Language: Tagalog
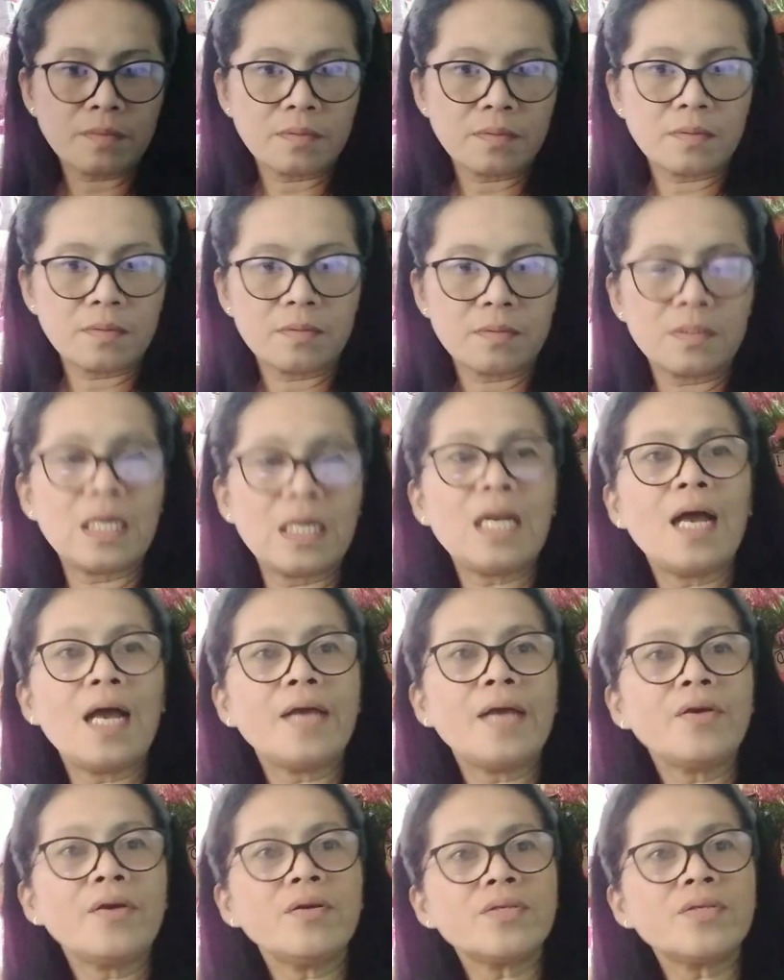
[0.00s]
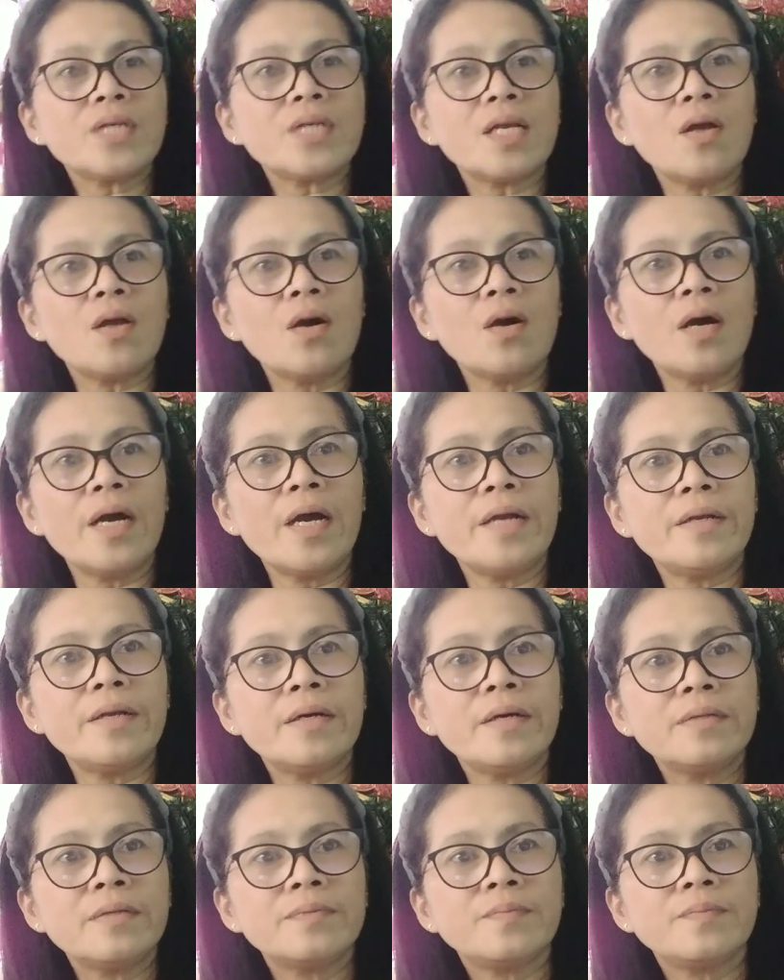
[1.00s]
Ilan yan, G-Lord?
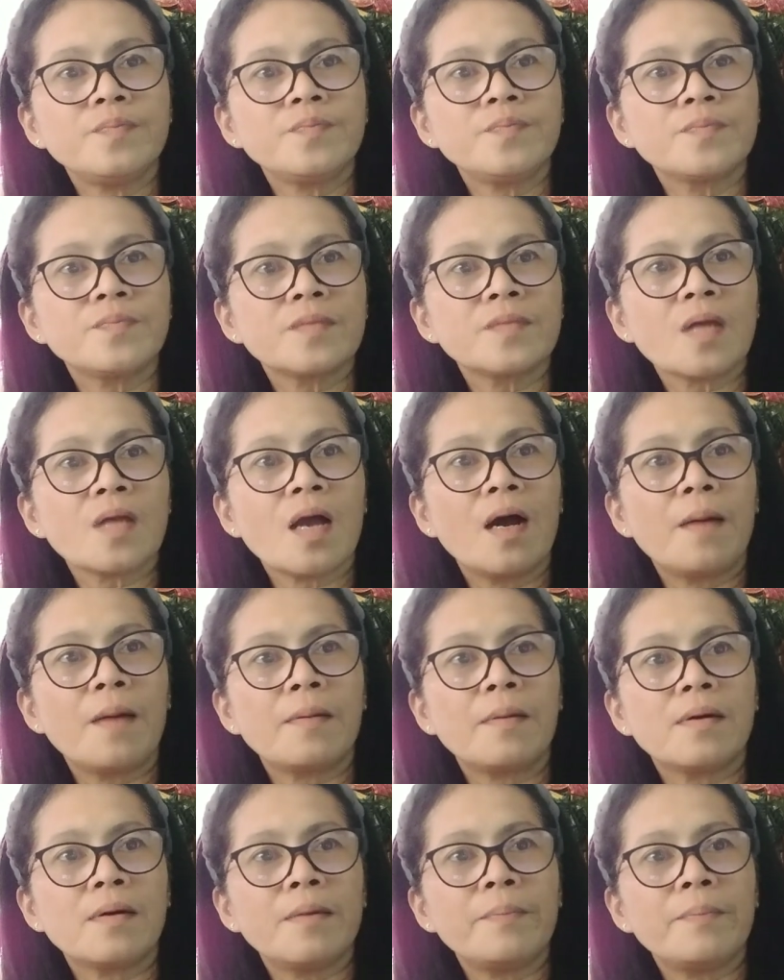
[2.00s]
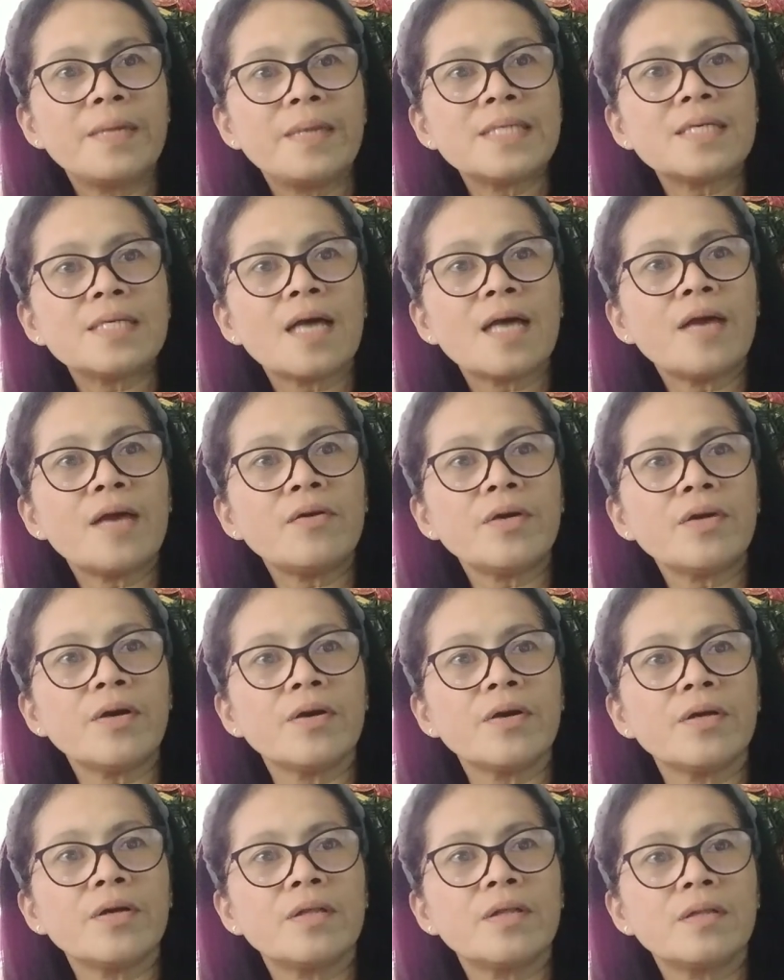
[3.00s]
PC ano
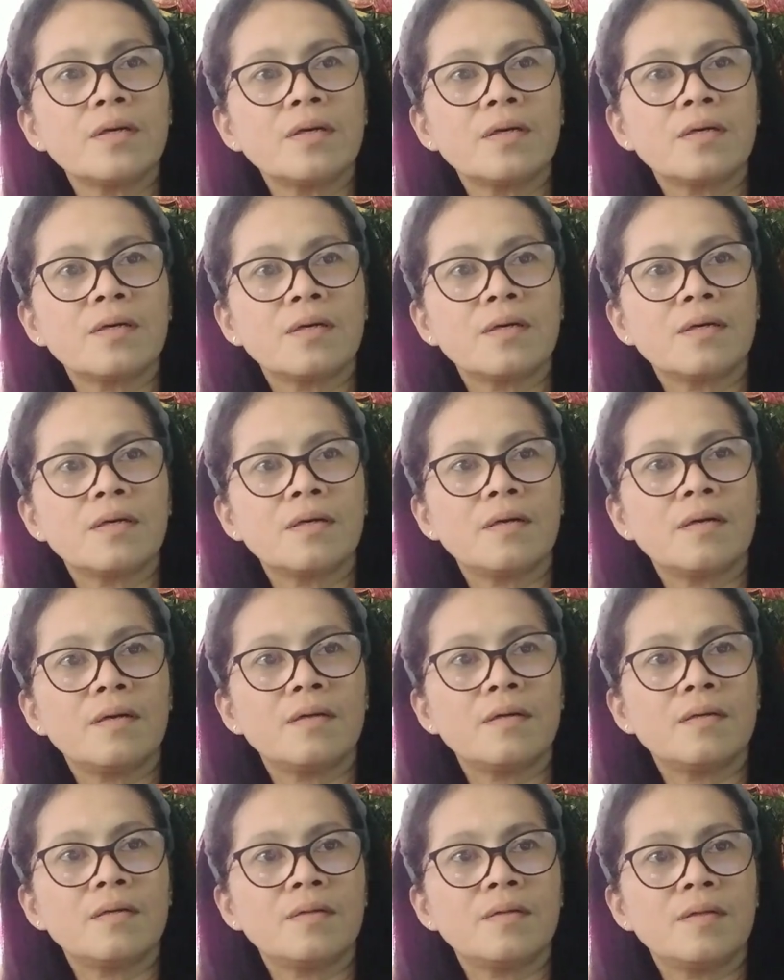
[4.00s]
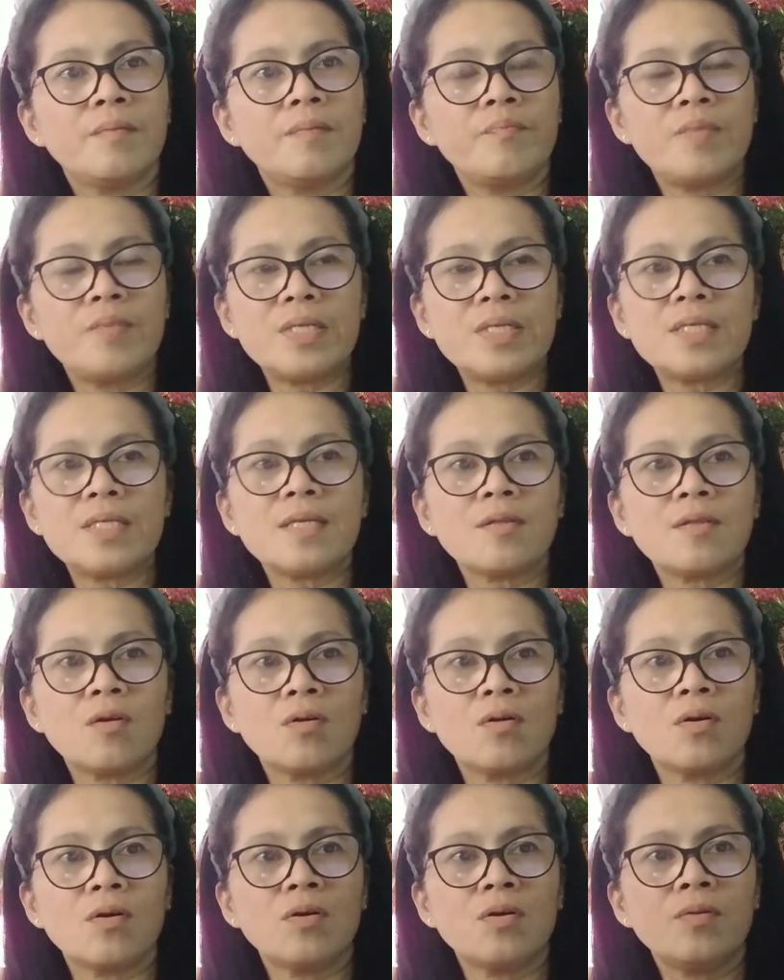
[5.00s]
yon? PC
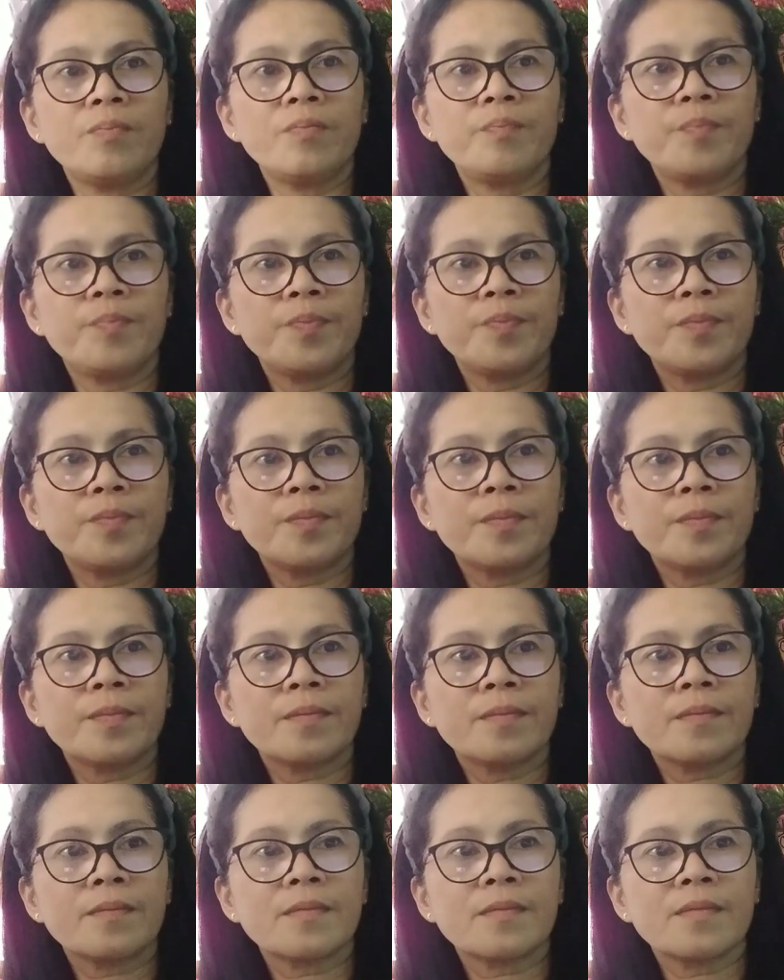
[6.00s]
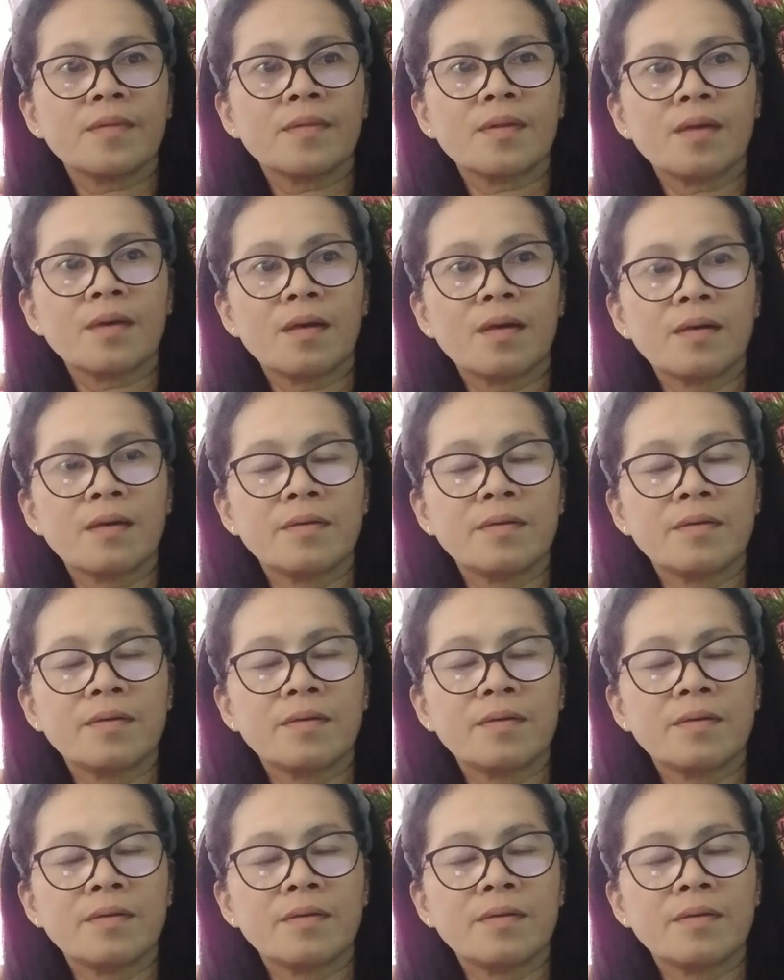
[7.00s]
to. So yung stop time ko.